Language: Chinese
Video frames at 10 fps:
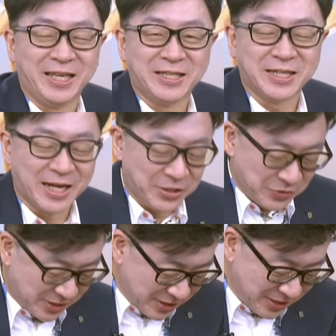赢家
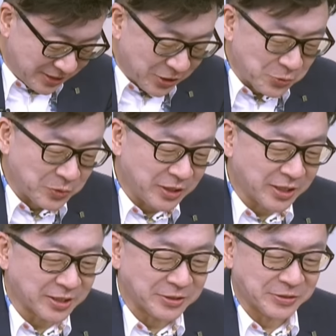都是像我们一
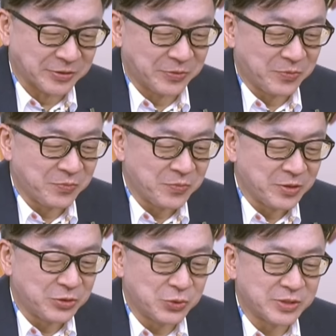样，哦，
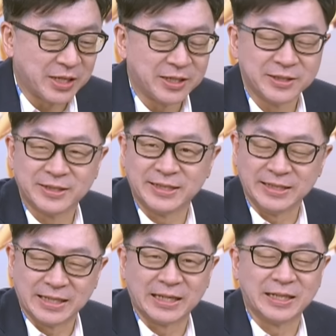坐在那个
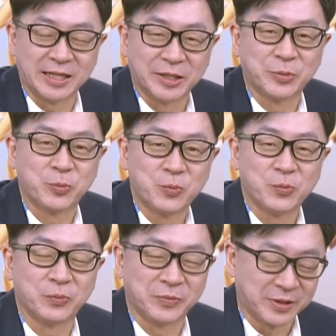起涨点。
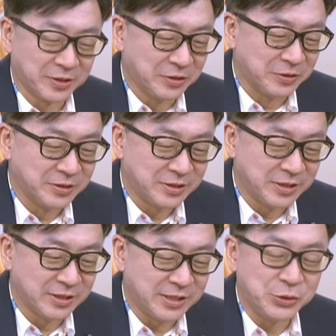哦，
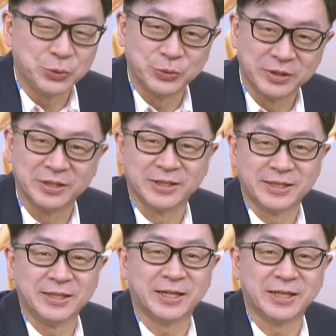记住，嗯，
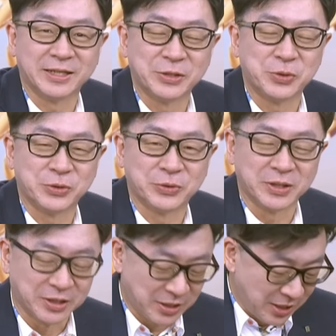起涨点是最
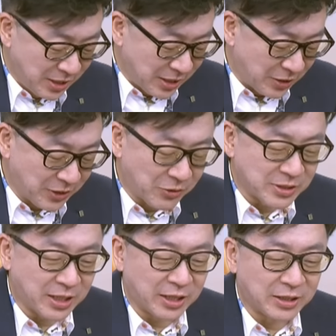重要。好，那我
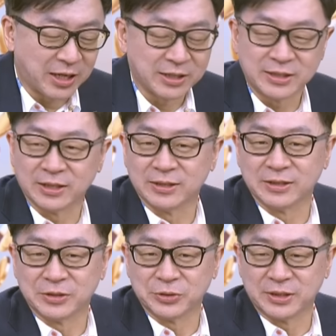再给大家讲
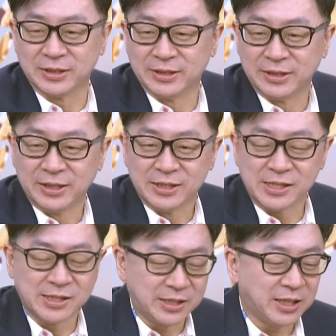啊，就是今
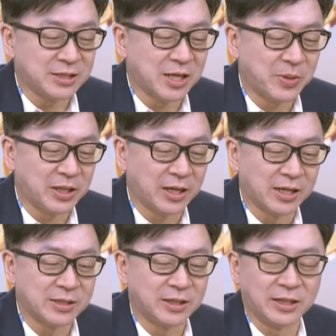年今年下半年
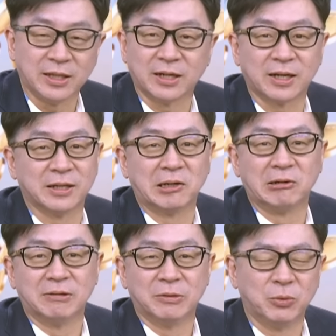行情一样看
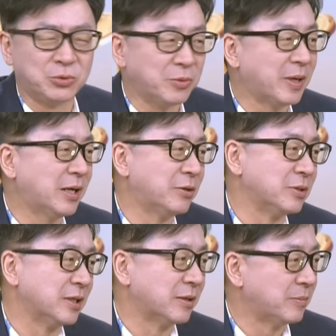好，我觉得蛮好
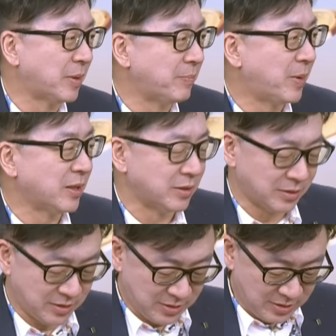的，啊，蛮棒的。